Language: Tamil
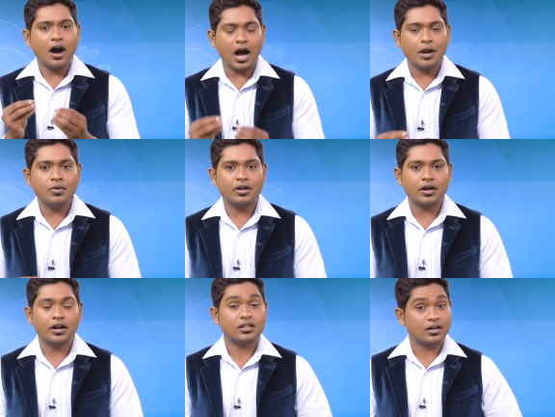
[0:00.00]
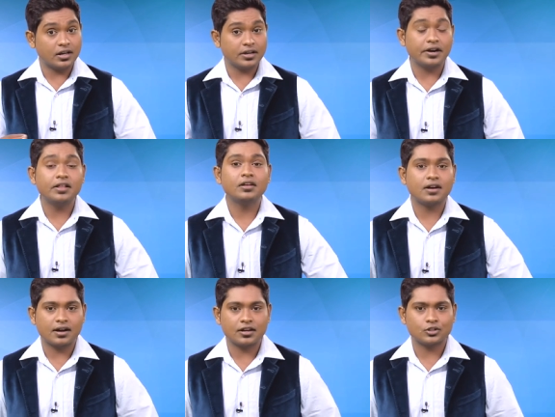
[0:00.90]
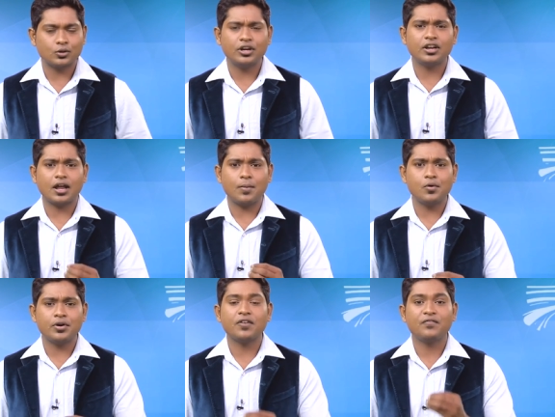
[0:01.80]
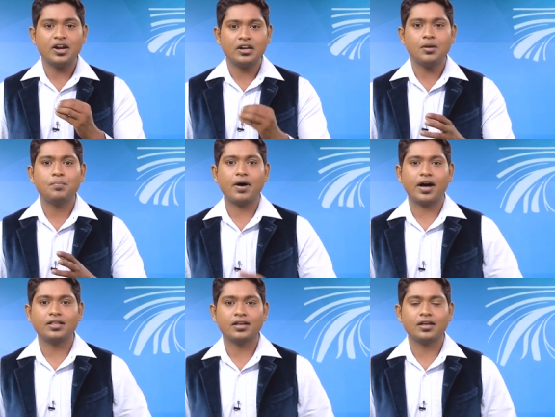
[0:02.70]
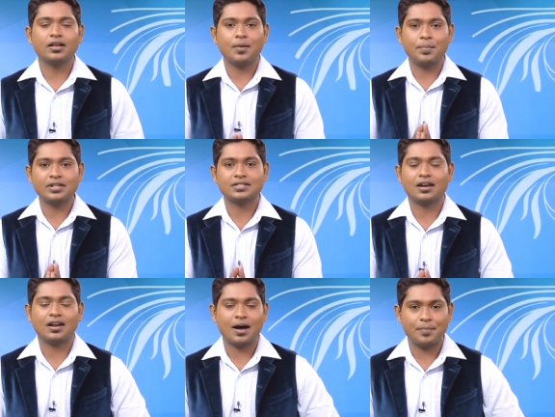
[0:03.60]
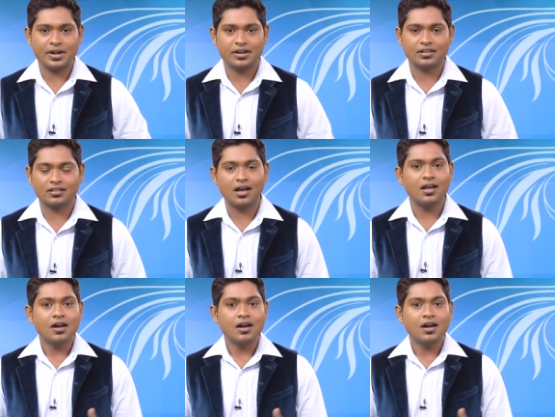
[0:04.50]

ஆன்மீக கருத்துக்களை எடுத்துக்காட்டாக சொல்லி நம்மளுடைய வெற்றி பாதைக்கு எப்படி செல்லலாம் அப்படிங்கிறத தான்